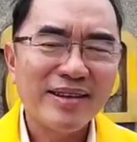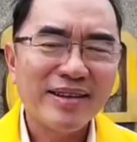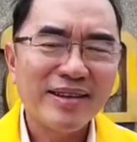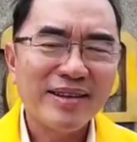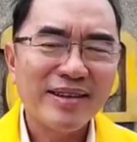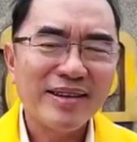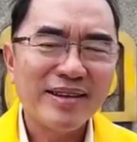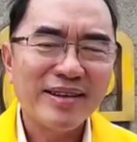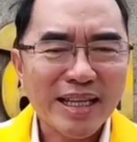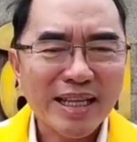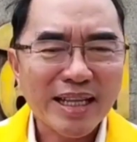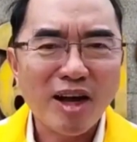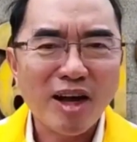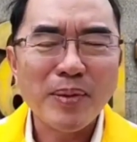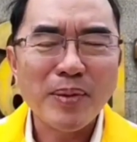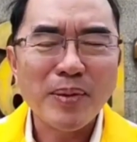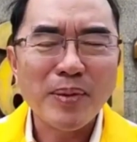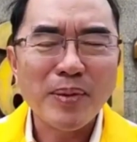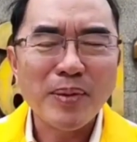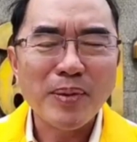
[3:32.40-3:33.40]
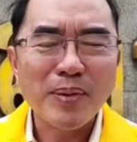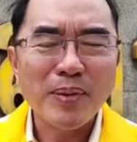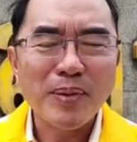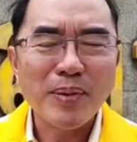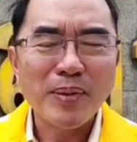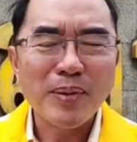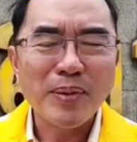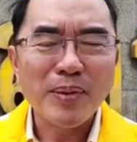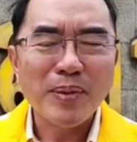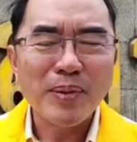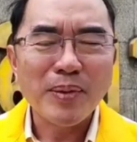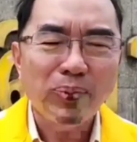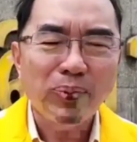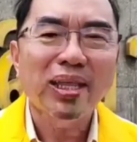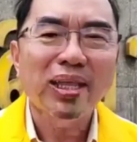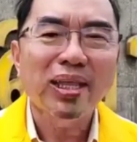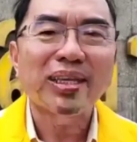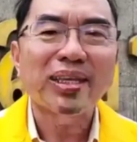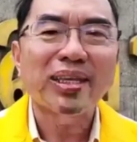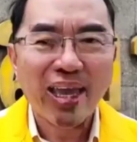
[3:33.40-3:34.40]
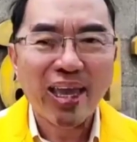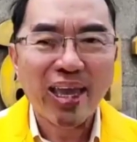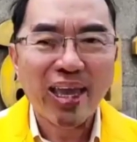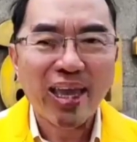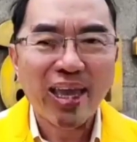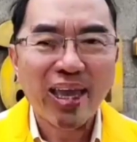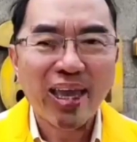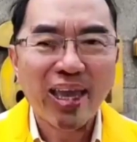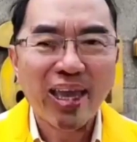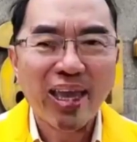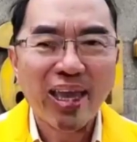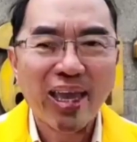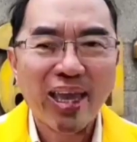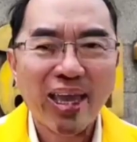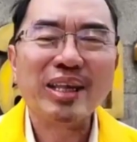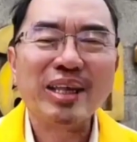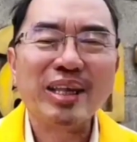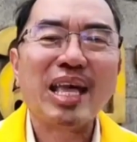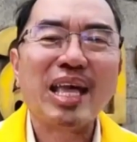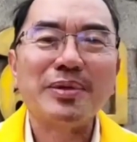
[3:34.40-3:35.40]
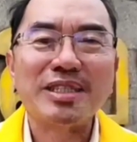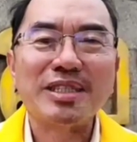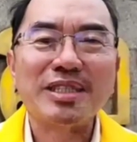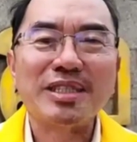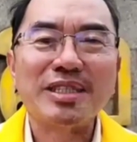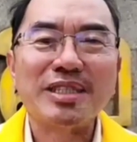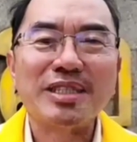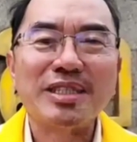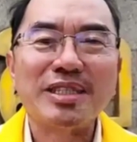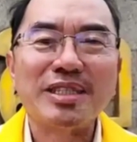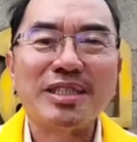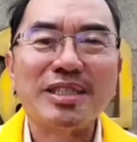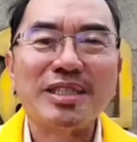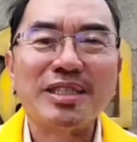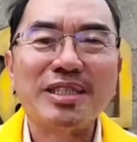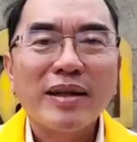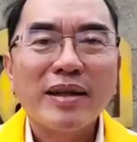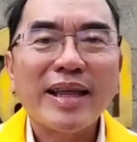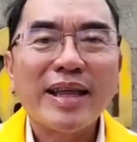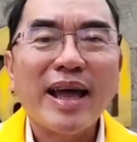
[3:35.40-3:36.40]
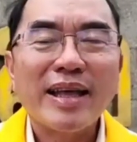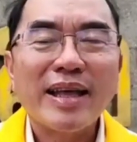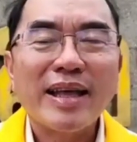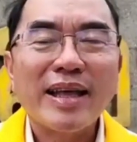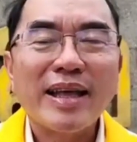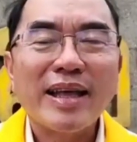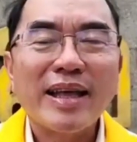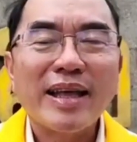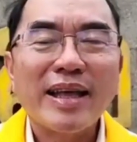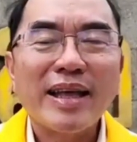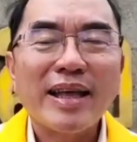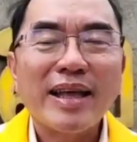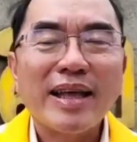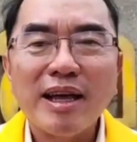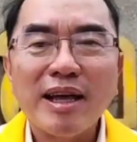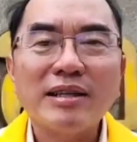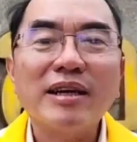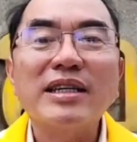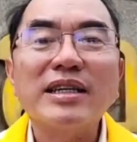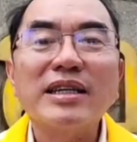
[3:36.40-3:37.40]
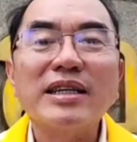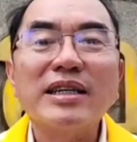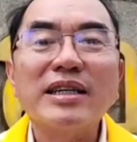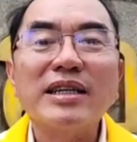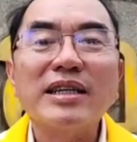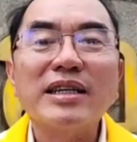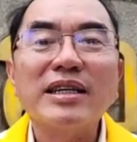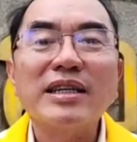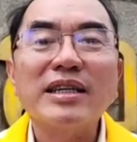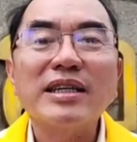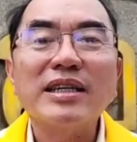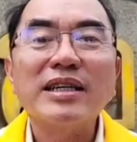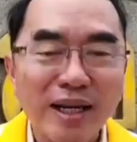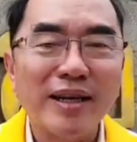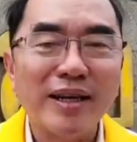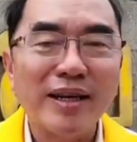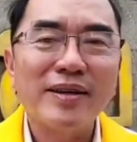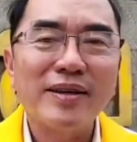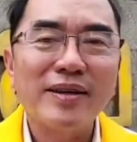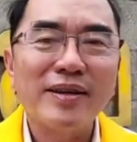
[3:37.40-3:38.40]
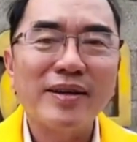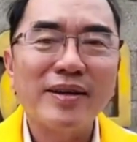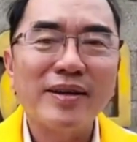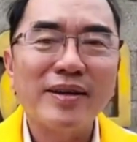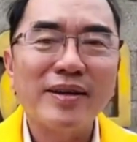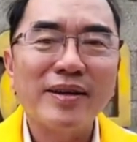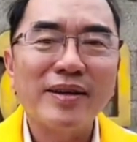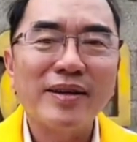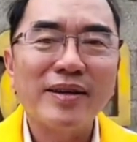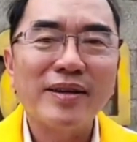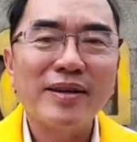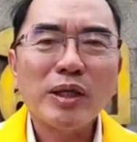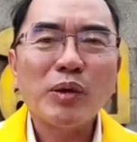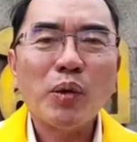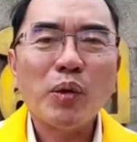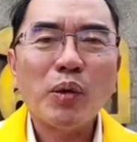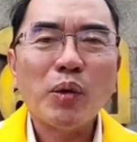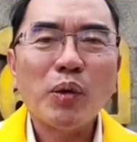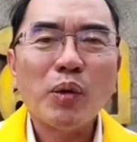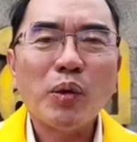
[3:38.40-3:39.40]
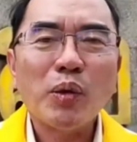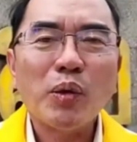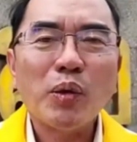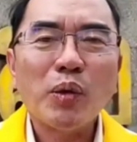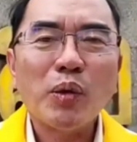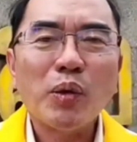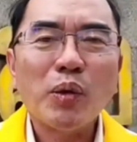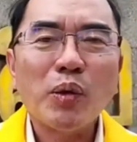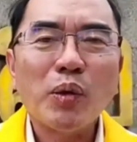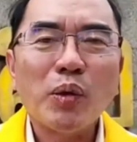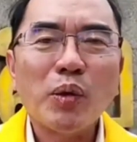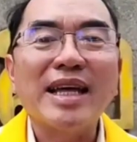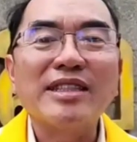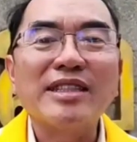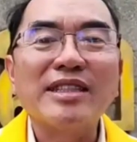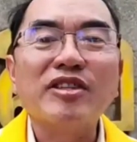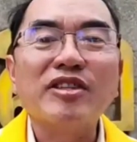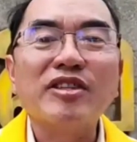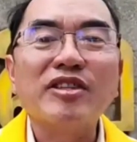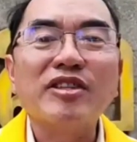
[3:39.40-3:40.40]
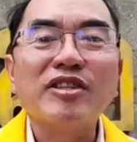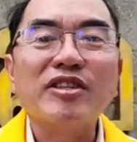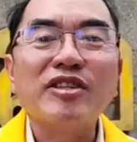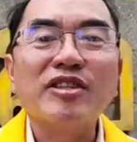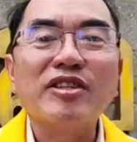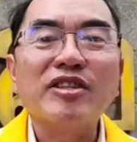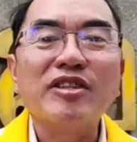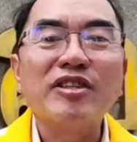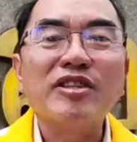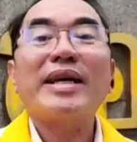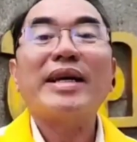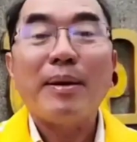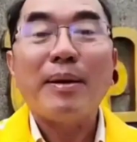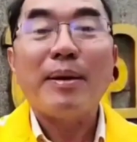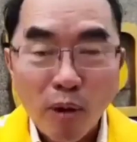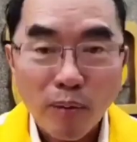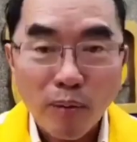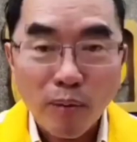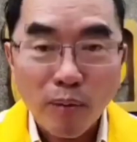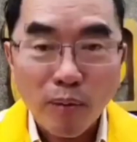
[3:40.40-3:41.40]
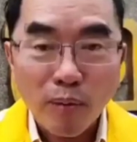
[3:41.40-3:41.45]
มีการเอามาตราหนึ่งสองไปรังแก ไปรังแกประชาชน แต่ในความเป็นจริงแล้วก็คือพวกเขานต่แหละ เป็นคนเอามาตราหนึ่งสองมารังแกผม